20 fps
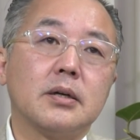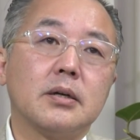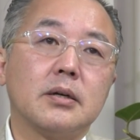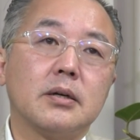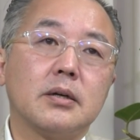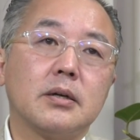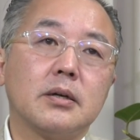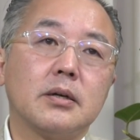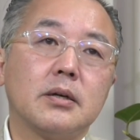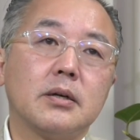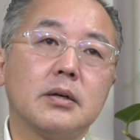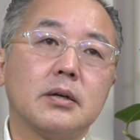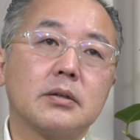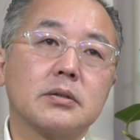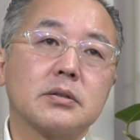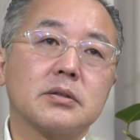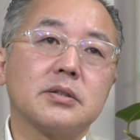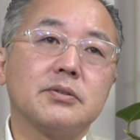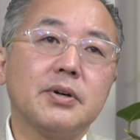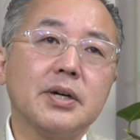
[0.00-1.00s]

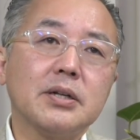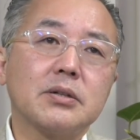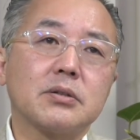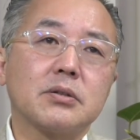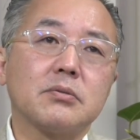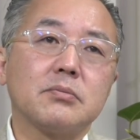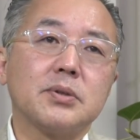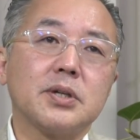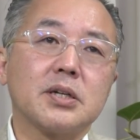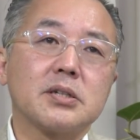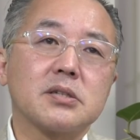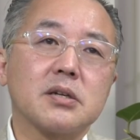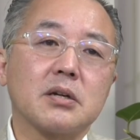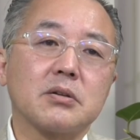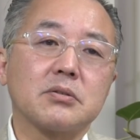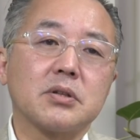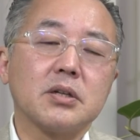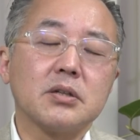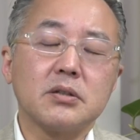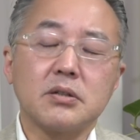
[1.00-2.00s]
いわゆるその見えざ
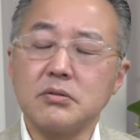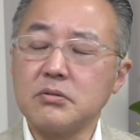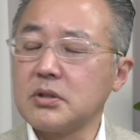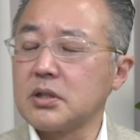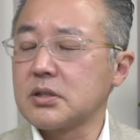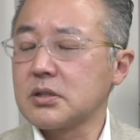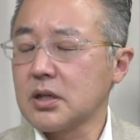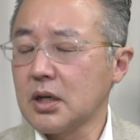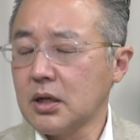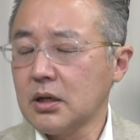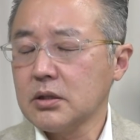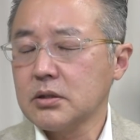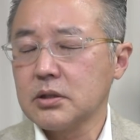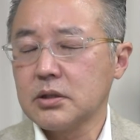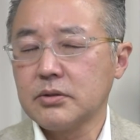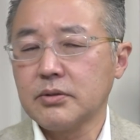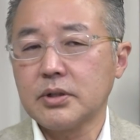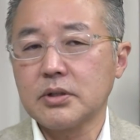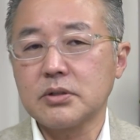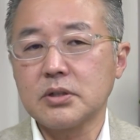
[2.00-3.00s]
る手っていうんですか、
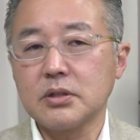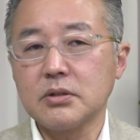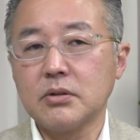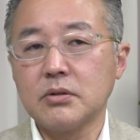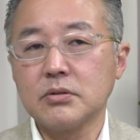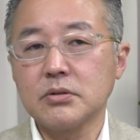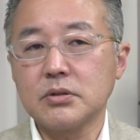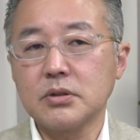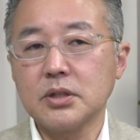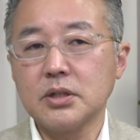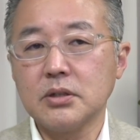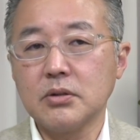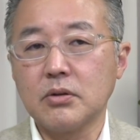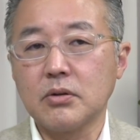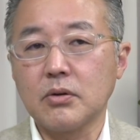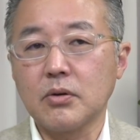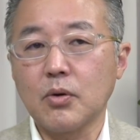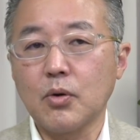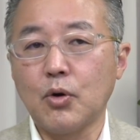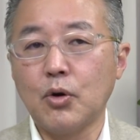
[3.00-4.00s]
いわゆる資本主義
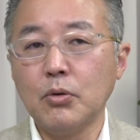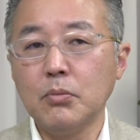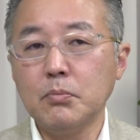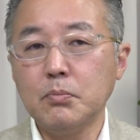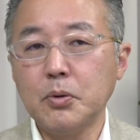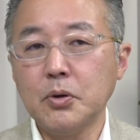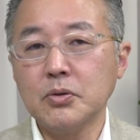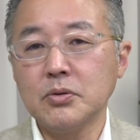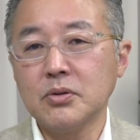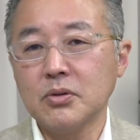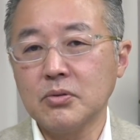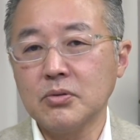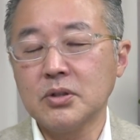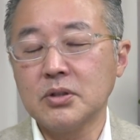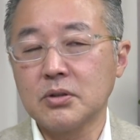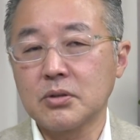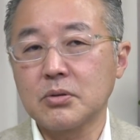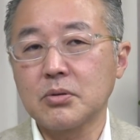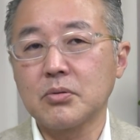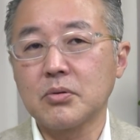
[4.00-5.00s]
の根本論
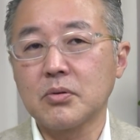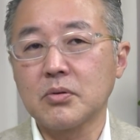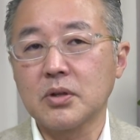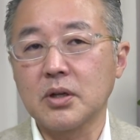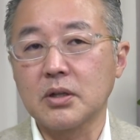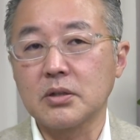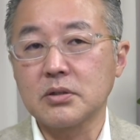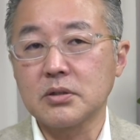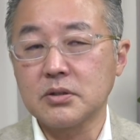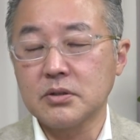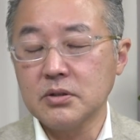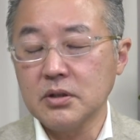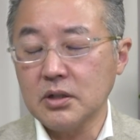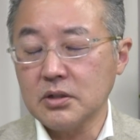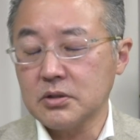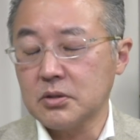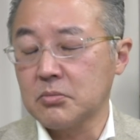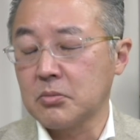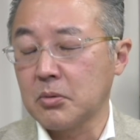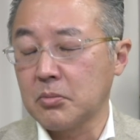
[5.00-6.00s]
理のところで、少な
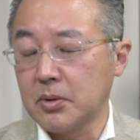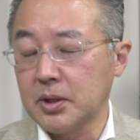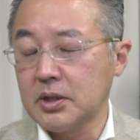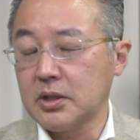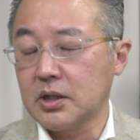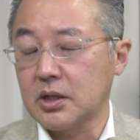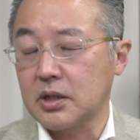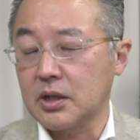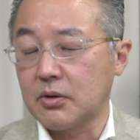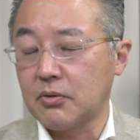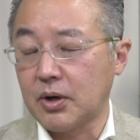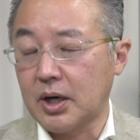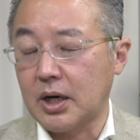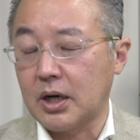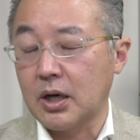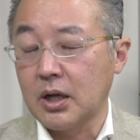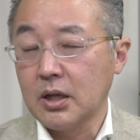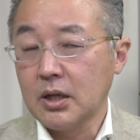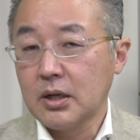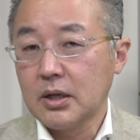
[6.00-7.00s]
くともメディア
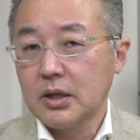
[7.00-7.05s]
は